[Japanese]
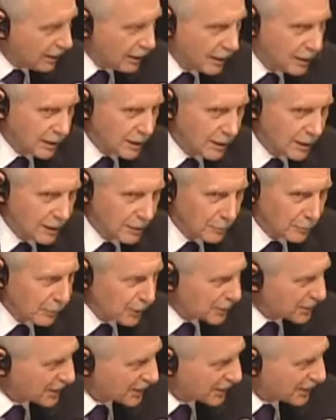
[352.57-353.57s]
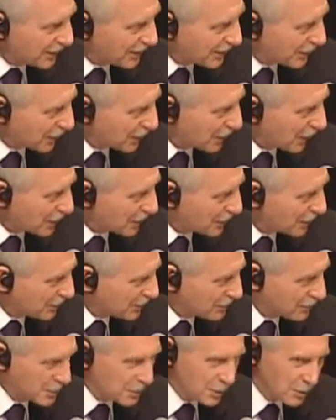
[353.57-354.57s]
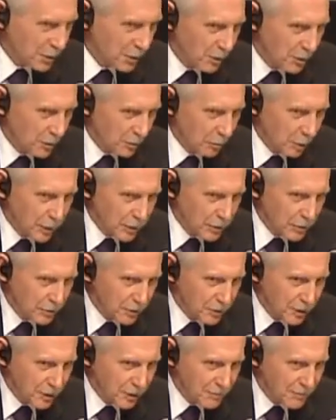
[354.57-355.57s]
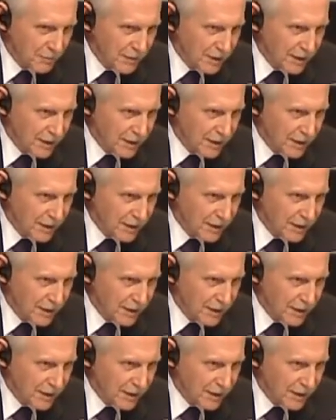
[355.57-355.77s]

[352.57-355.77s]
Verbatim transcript: その母国を忘れないためにも重要であります。